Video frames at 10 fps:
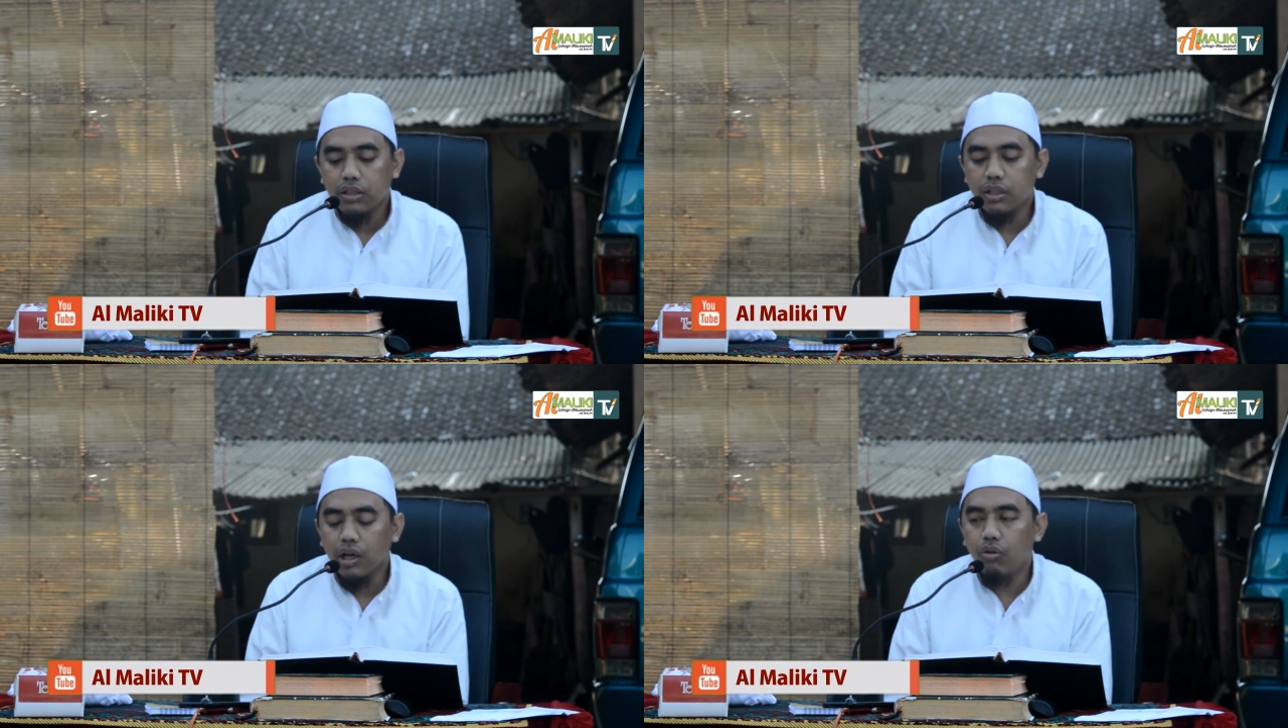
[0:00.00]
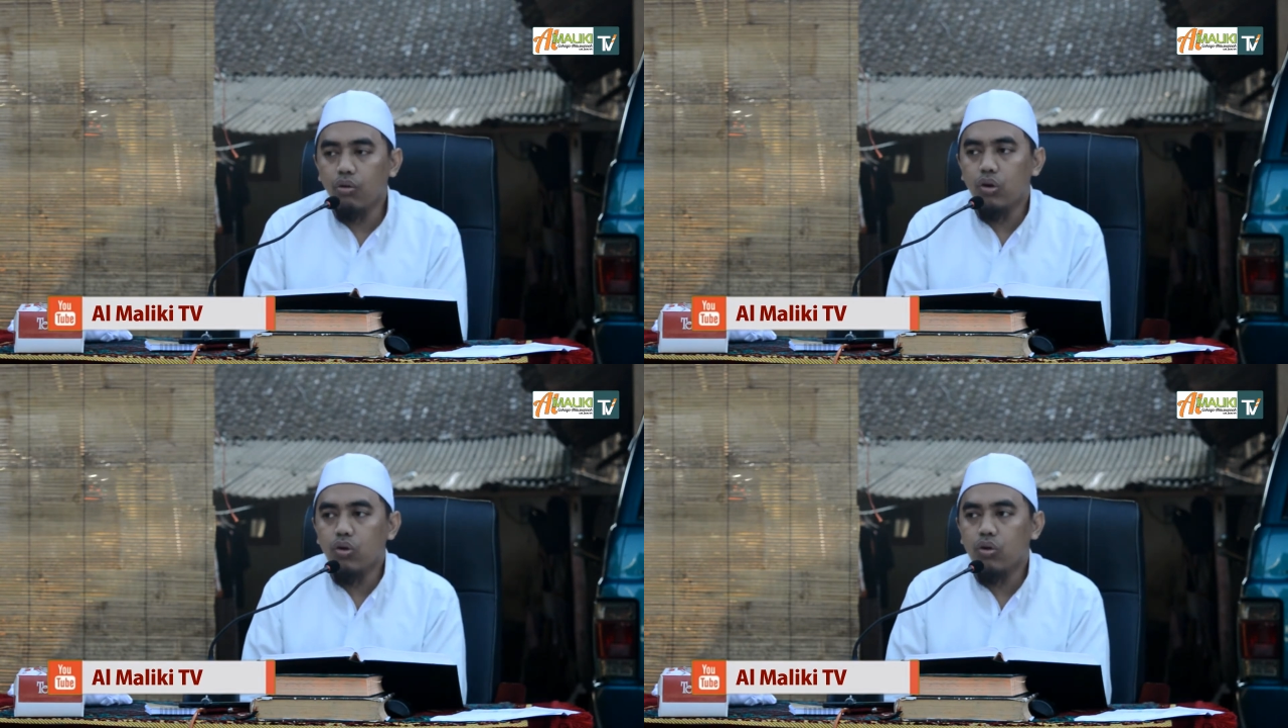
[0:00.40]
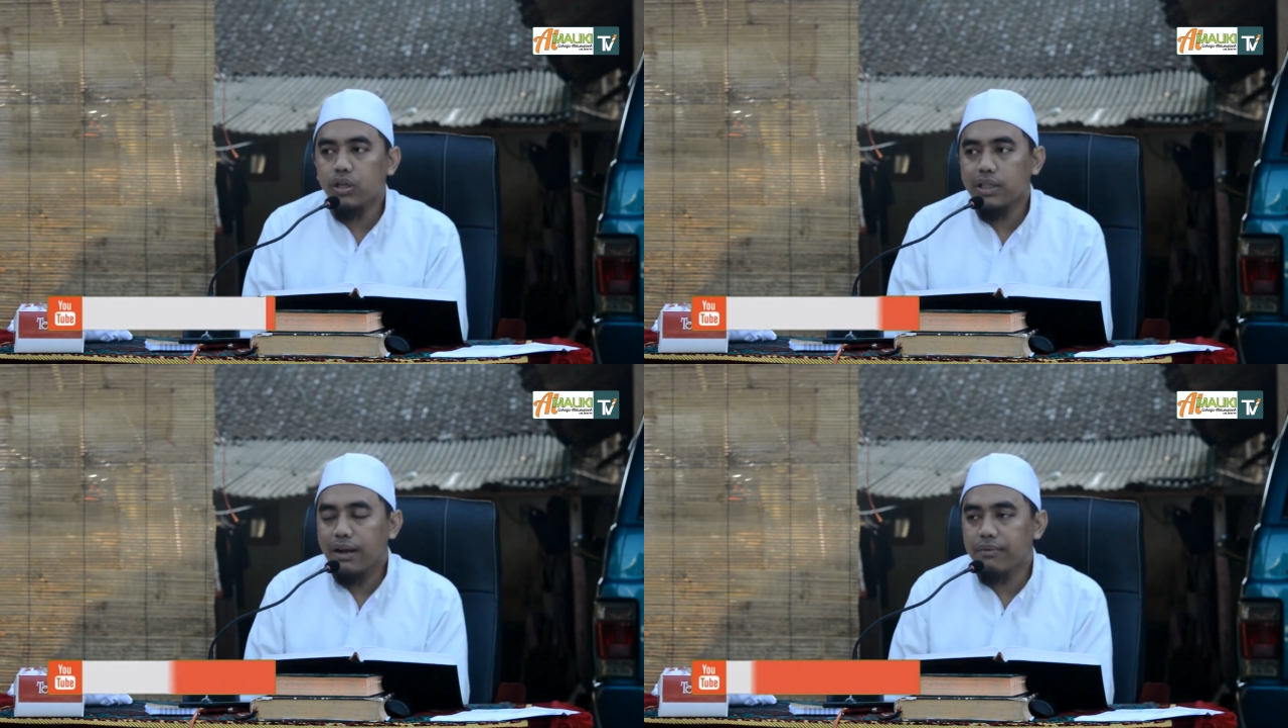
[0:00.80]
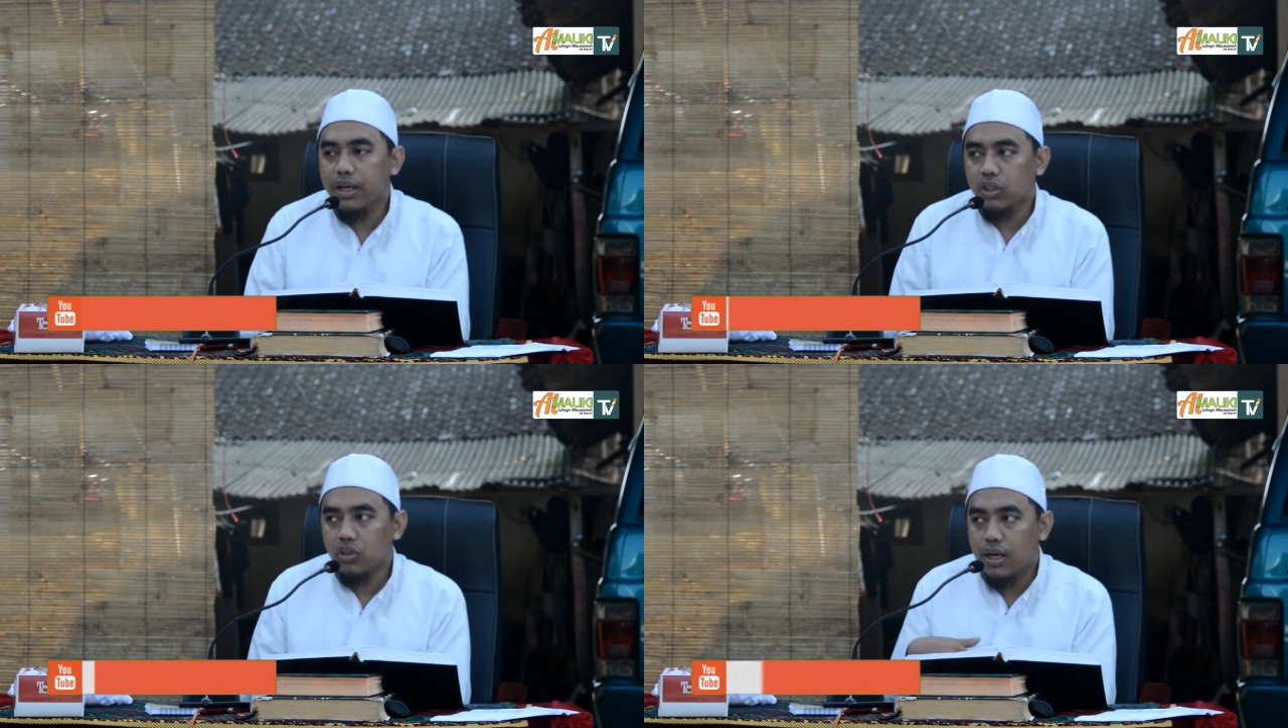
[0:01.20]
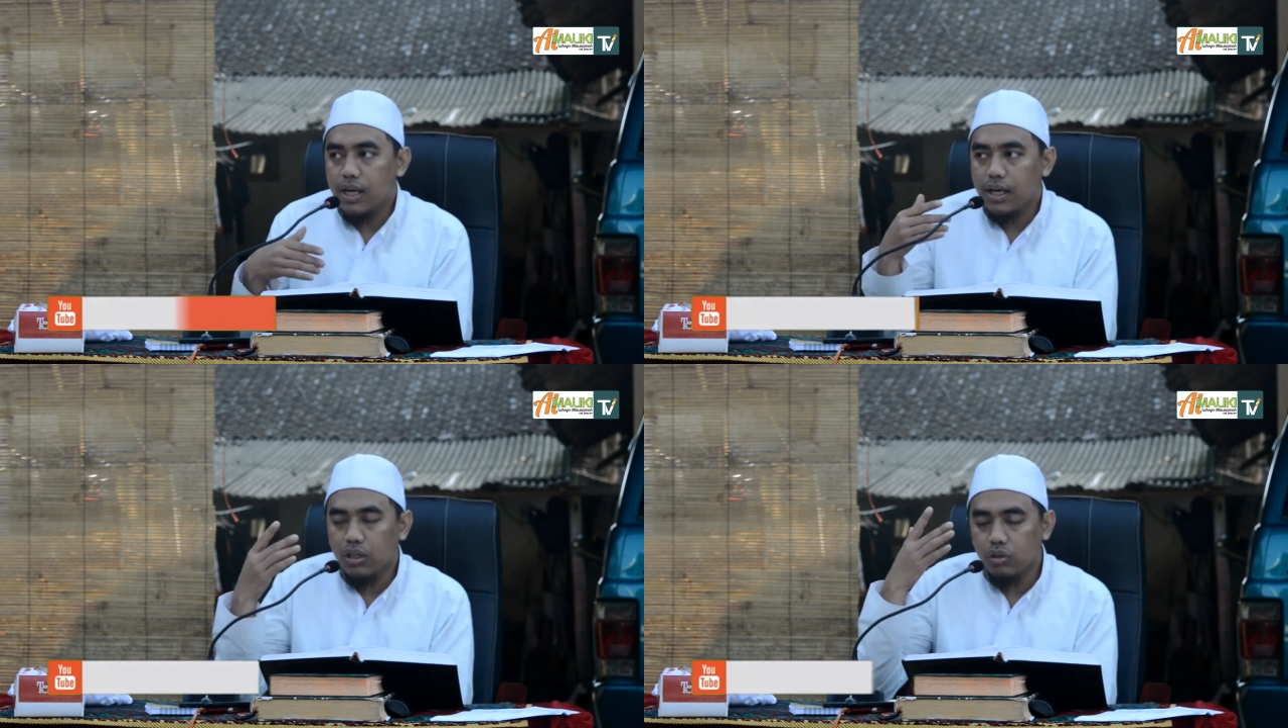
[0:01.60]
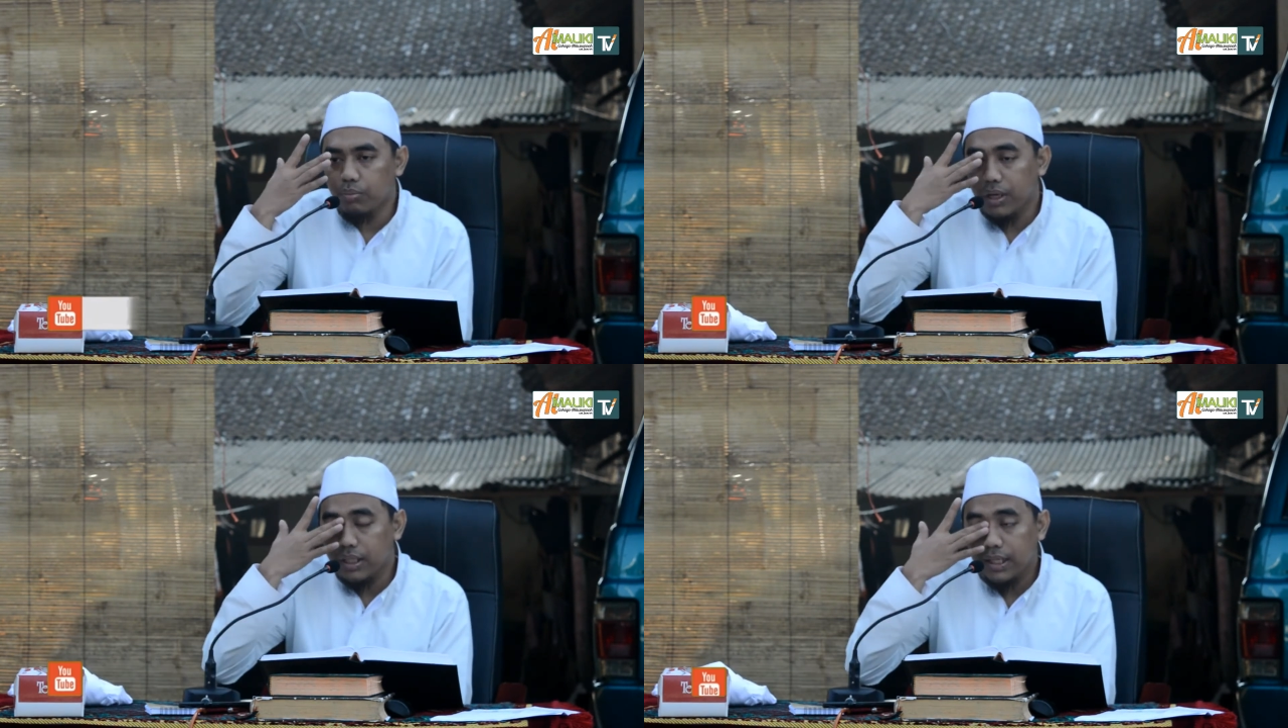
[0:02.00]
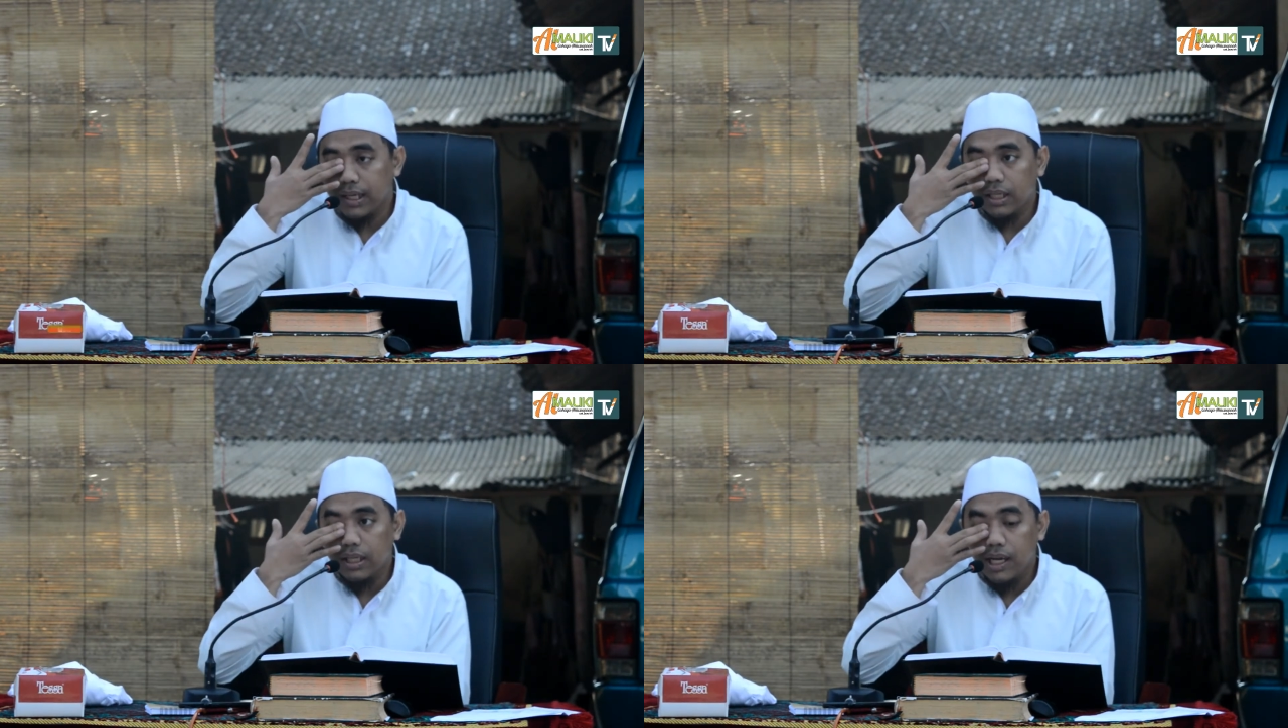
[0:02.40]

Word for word: yaqulu yang mana seorang laki itu mengatakan